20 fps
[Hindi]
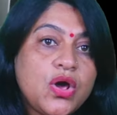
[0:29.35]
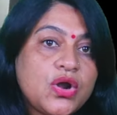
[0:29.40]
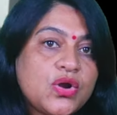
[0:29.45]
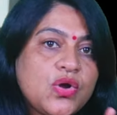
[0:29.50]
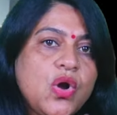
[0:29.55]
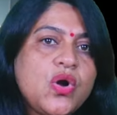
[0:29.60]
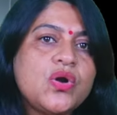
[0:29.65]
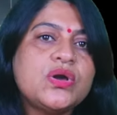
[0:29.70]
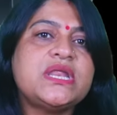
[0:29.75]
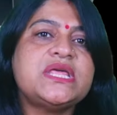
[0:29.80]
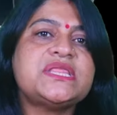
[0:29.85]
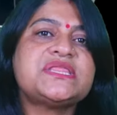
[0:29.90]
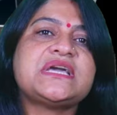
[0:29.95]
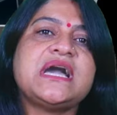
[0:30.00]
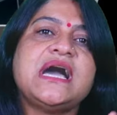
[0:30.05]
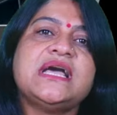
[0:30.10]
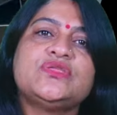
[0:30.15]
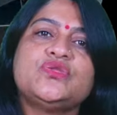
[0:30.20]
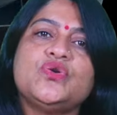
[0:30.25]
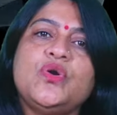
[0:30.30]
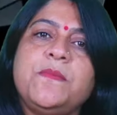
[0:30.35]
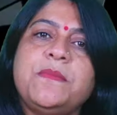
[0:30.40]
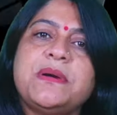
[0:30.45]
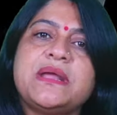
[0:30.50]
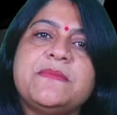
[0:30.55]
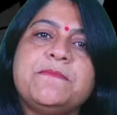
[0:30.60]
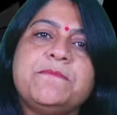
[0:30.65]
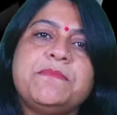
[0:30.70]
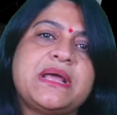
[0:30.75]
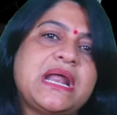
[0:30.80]
और कांग्रेस का तो
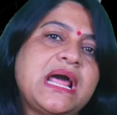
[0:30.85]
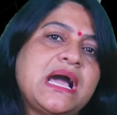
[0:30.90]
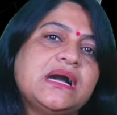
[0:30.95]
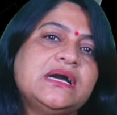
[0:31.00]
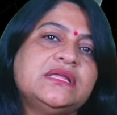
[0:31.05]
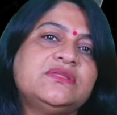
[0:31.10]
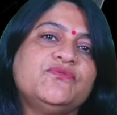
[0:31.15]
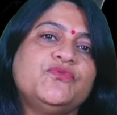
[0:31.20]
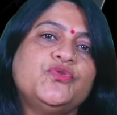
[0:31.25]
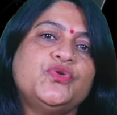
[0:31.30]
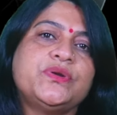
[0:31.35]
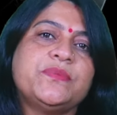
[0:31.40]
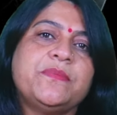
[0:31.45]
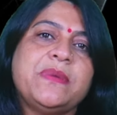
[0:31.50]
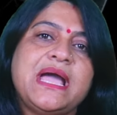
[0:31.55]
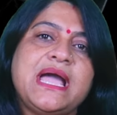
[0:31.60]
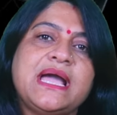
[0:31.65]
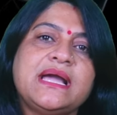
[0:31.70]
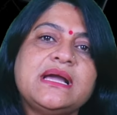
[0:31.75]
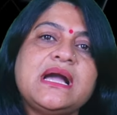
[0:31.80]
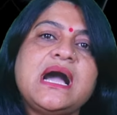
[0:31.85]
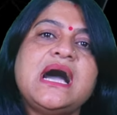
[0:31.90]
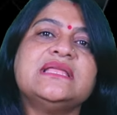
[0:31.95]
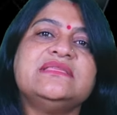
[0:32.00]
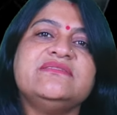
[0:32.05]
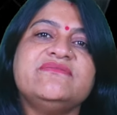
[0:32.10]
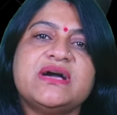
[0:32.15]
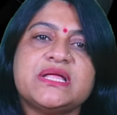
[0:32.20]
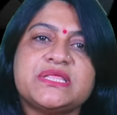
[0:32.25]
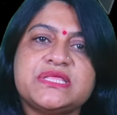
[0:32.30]
परंपरागत वोट बैंक
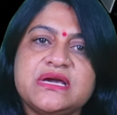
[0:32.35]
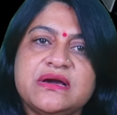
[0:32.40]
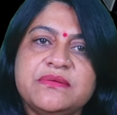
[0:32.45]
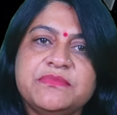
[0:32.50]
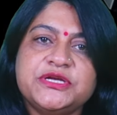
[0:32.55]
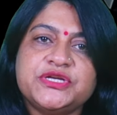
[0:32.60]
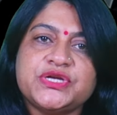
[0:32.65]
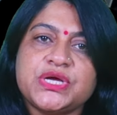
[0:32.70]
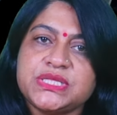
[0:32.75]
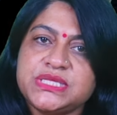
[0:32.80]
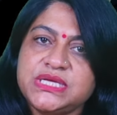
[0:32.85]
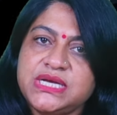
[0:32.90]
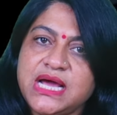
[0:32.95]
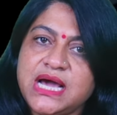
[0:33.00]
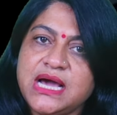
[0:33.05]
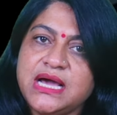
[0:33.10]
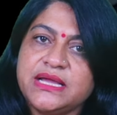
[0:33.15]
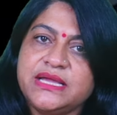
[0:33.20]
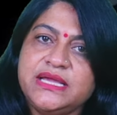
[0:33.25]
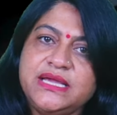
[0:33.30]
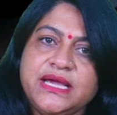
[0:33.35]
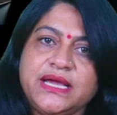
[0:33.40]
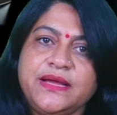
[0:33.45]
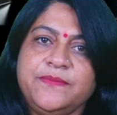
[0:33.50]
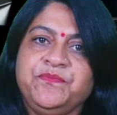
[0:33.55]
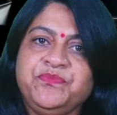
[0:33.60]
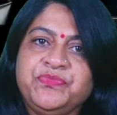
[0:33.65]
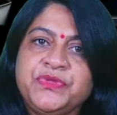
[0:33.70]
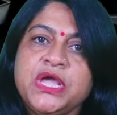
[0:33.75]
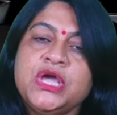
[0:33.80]
आदिवासी हमेशा से रहा ही
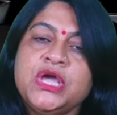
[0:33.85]
है